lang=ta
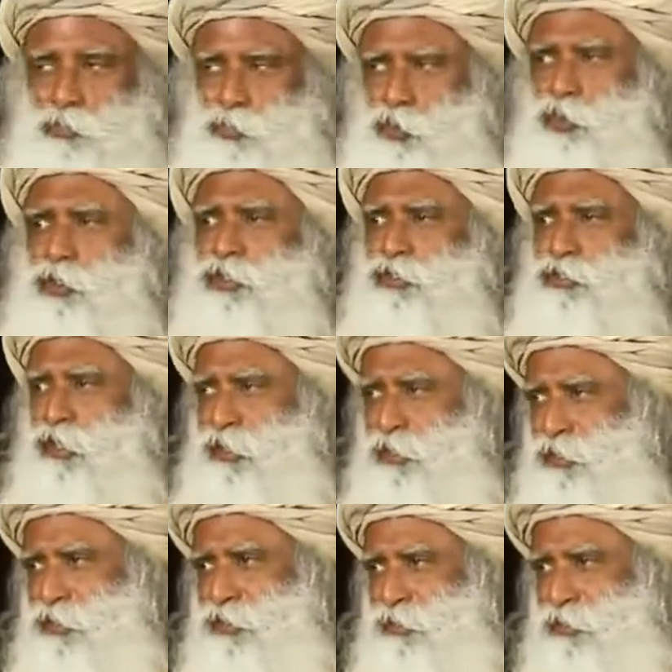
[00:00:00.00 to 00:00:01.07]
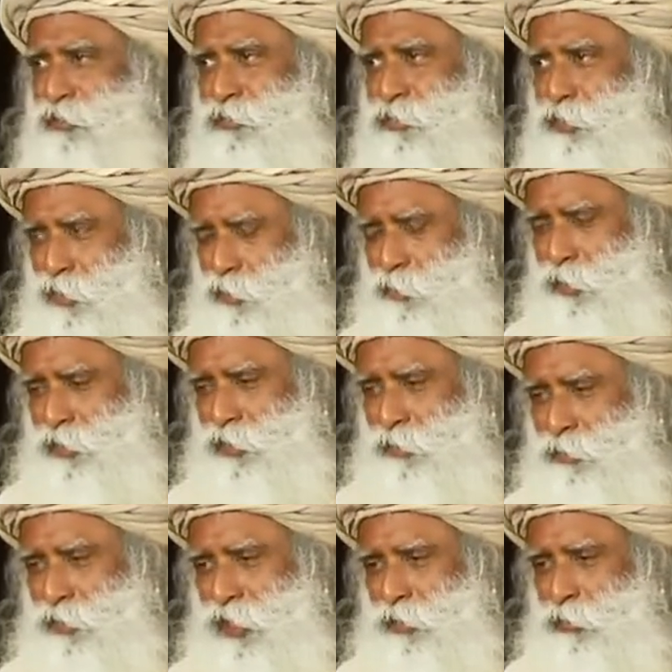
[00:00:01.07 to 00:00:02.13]
நீங்கள் இதை செஞ்சு பார்க்கலாம் இதுக்கு
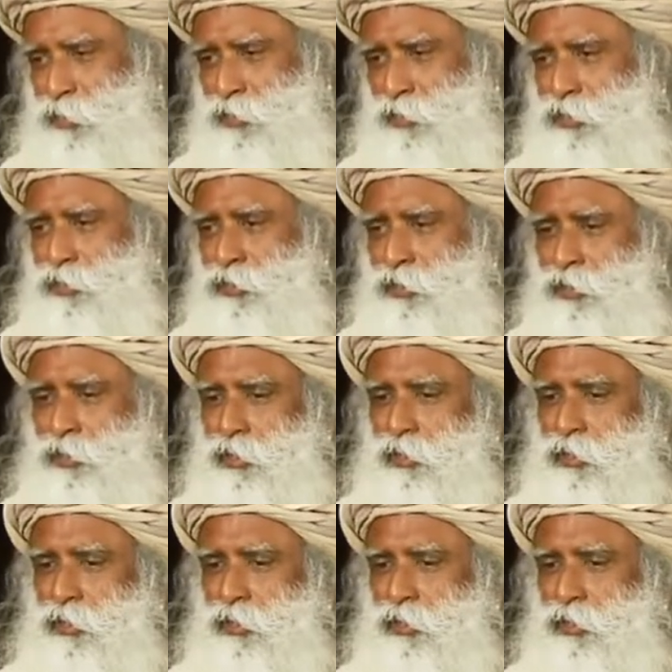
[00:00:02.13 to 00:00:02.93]
கொஞ்சம் நேரம் செலவிடலாம்